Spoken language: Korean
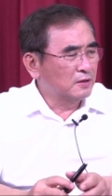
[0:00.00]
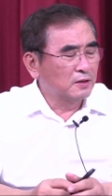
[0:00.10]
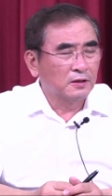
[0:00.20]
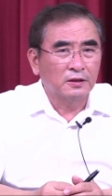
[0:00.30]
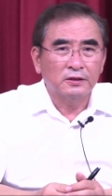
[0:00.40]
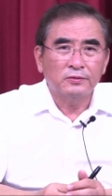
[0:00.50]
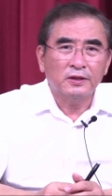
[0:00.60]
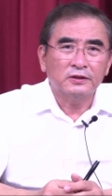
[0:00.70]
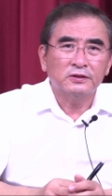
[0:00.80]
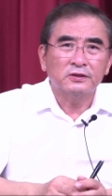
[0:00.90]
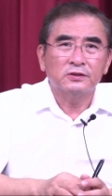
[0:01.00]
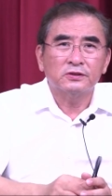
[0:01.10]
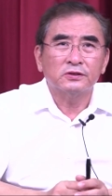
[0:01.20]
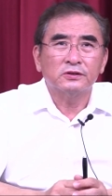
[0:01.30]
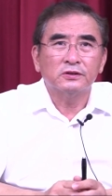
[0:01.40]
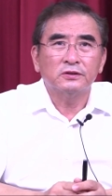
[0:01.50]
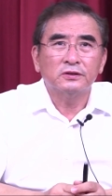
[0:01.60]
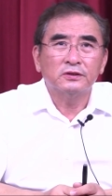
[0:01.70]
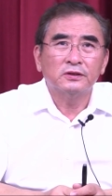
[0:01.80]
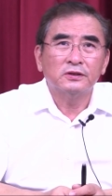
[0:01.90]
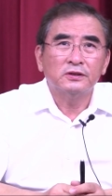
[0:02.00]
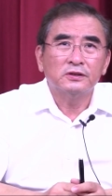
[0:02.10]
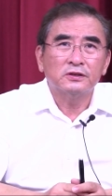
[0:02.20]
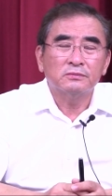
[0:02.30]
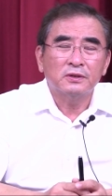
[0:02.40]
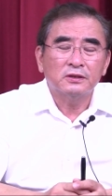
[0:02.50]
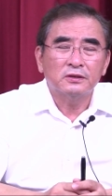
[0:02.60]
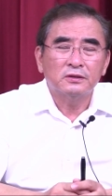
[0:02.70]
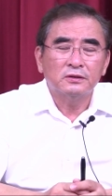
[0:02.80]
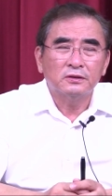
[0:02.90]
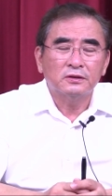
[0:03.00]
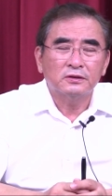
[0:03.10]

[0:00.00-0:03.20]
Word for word: 어, 이와 같은 그 정신은 그 이승만 음,